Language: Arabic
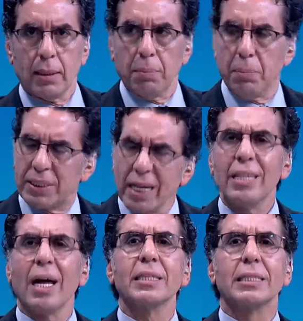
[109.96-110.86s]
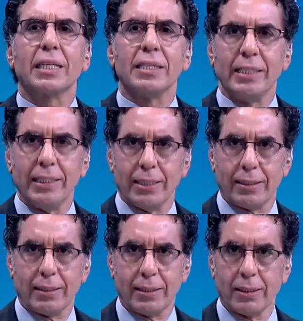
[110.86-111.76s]
بتنقص كتير
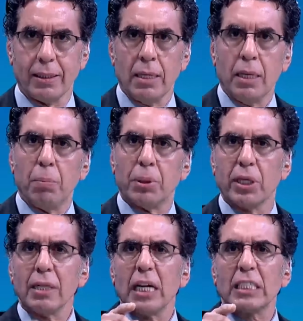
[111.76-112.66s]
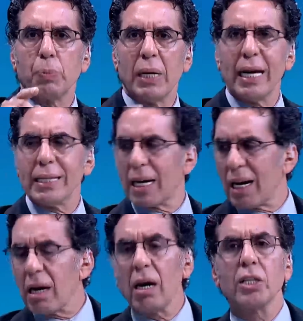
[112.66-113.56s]
بتنقص بلادك
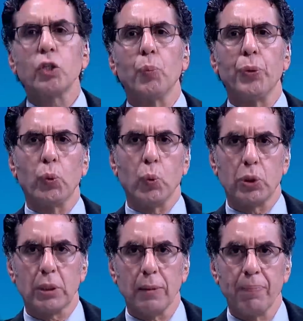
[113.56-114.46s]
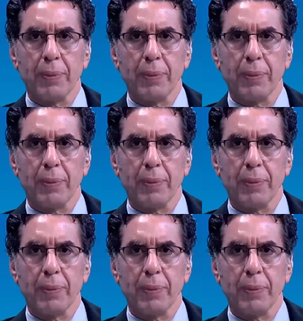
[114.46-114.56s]
أراضي وبيوت